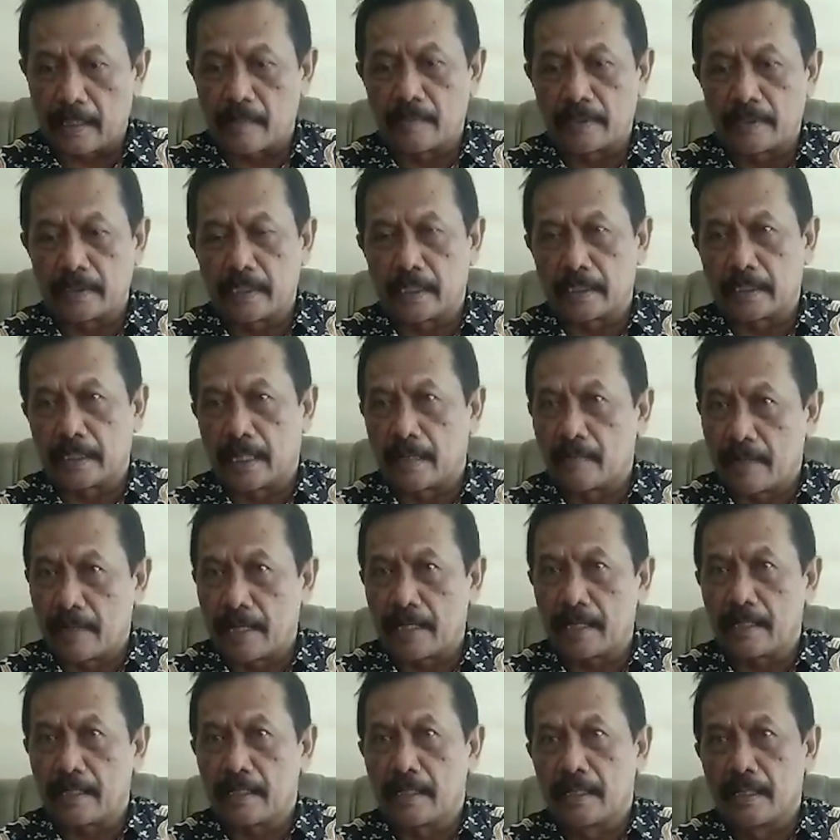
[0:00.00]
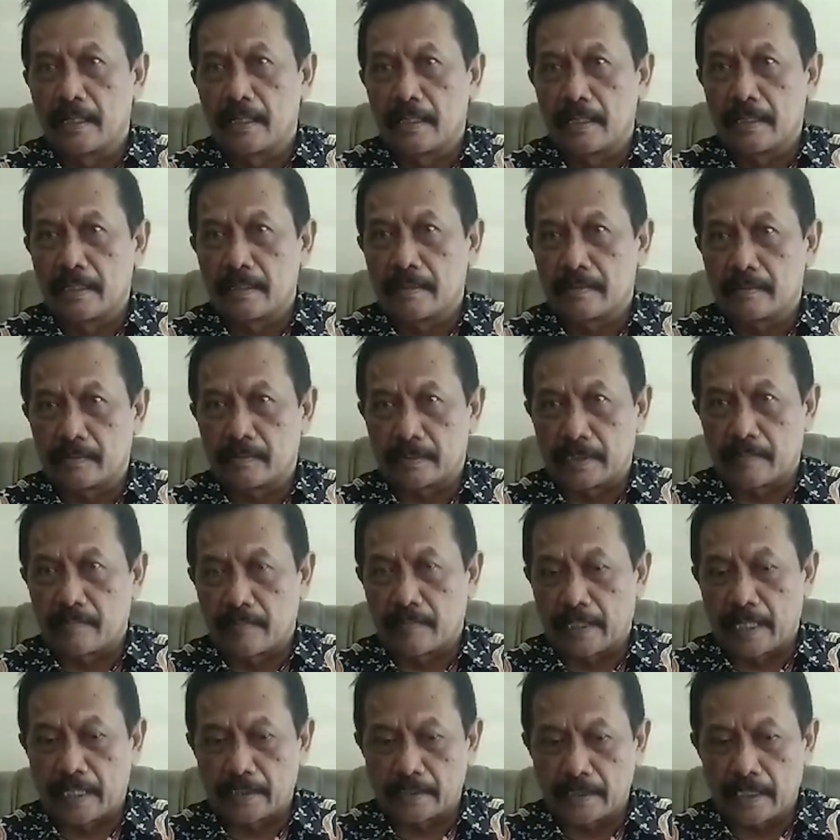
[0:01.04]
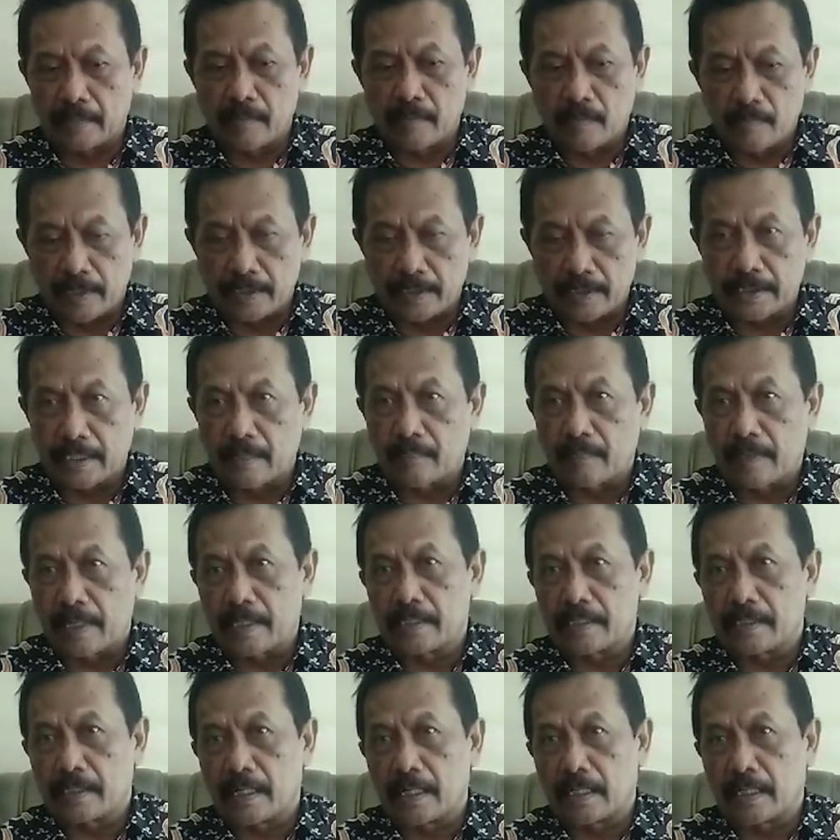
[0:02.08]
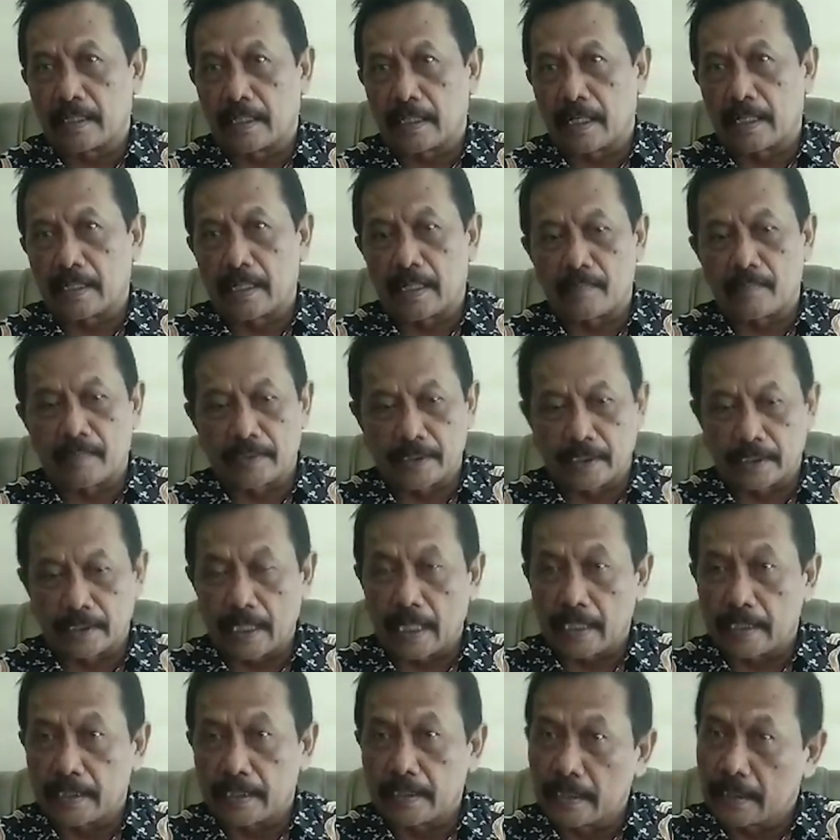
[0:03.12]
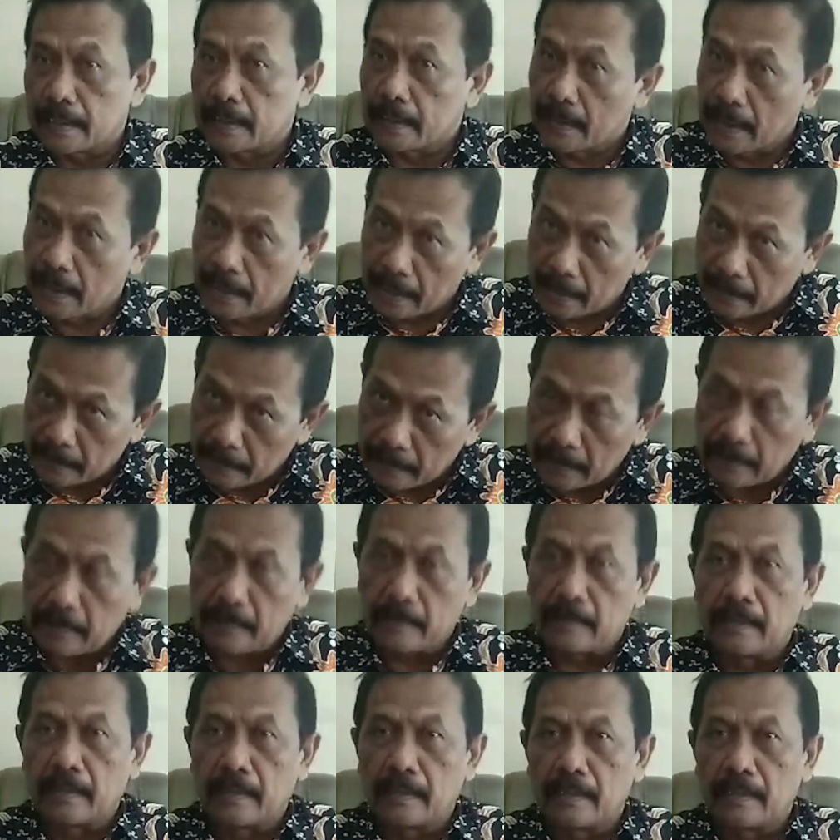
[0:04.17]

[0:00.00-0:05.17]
Dalam kegiatan ini, turut hadir Wakil Dekan Fakultas Sastra Universitas Negeri